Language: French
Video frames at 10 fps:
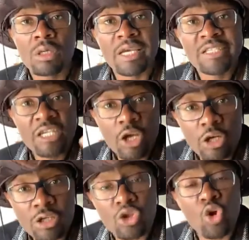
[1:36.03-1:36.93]
Et si
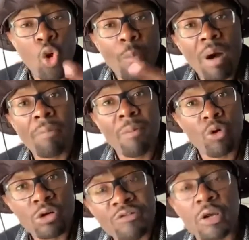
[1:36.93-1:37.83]
quelqu'un ne comprend pas mon
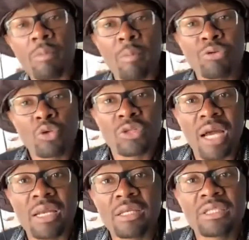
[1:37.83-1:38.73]
revirement, plutôt que
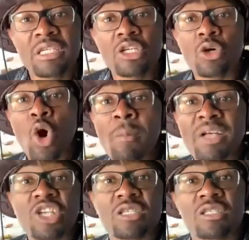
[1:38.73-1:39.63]
d'aller dire qu'on m'a
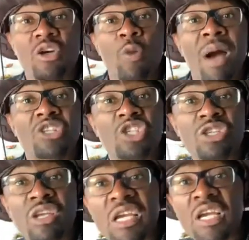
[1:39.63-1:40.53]
chassé, on m'a
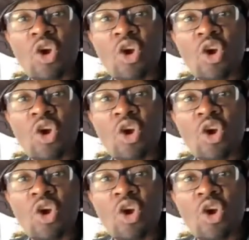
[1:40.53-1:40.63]
acheté,